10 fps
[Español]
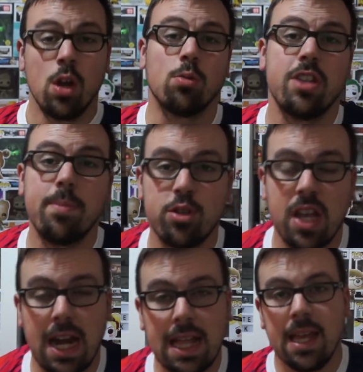Como siempre os
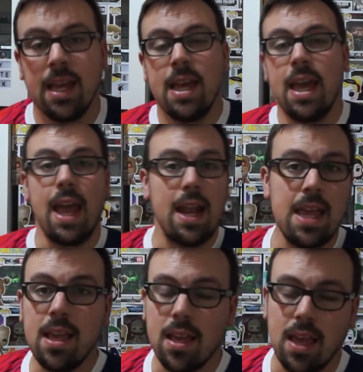dejaré el
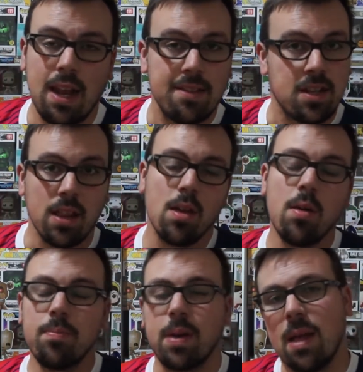link en la
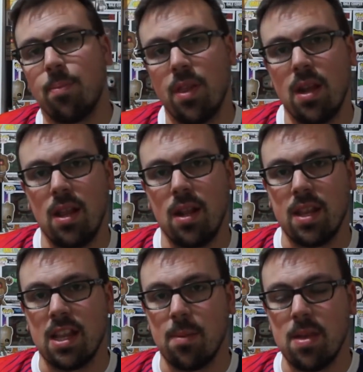descripción para poder ir
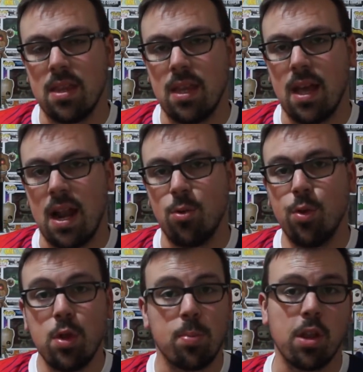directamente al
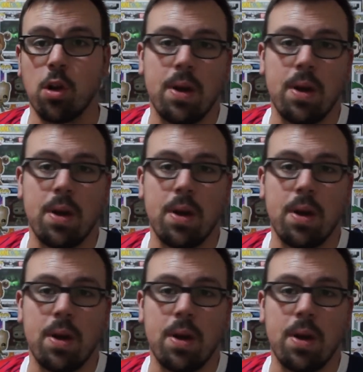anuncio y poder